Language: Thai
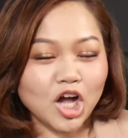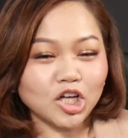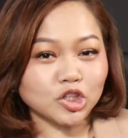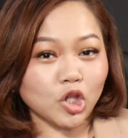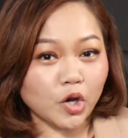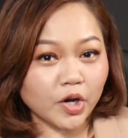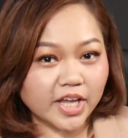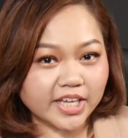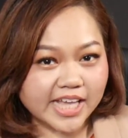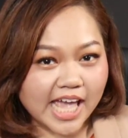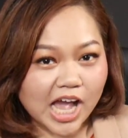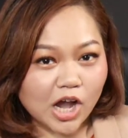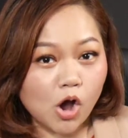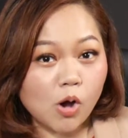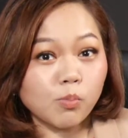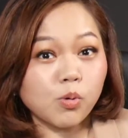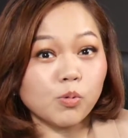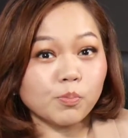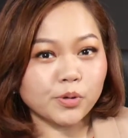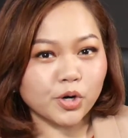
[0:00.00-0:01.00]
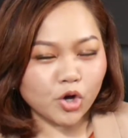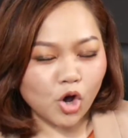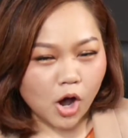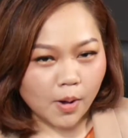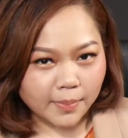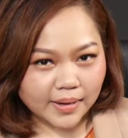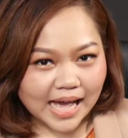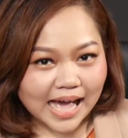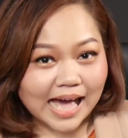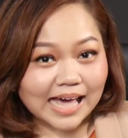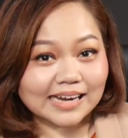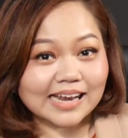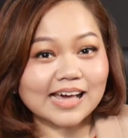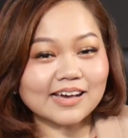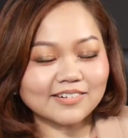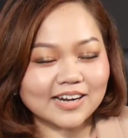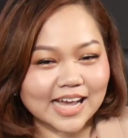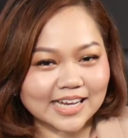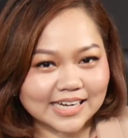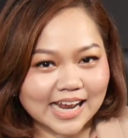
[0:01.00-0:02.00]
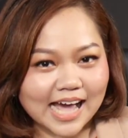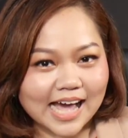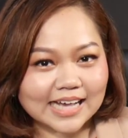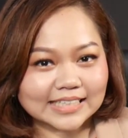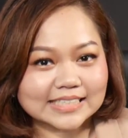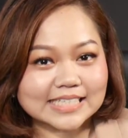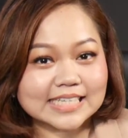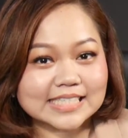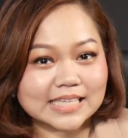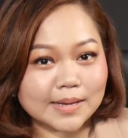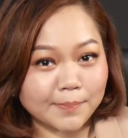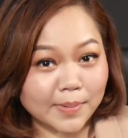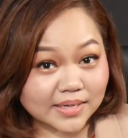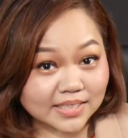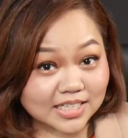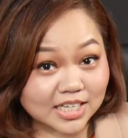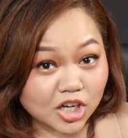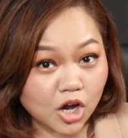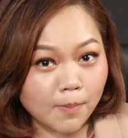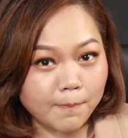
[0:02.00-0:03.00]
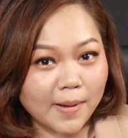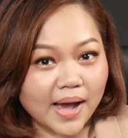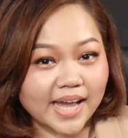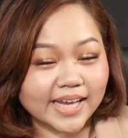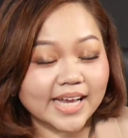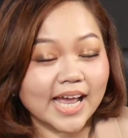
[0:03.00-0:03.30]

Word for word: ต่อในแง่ของผลประกอบการและรายได้ที่จะบันทึกเข้าไป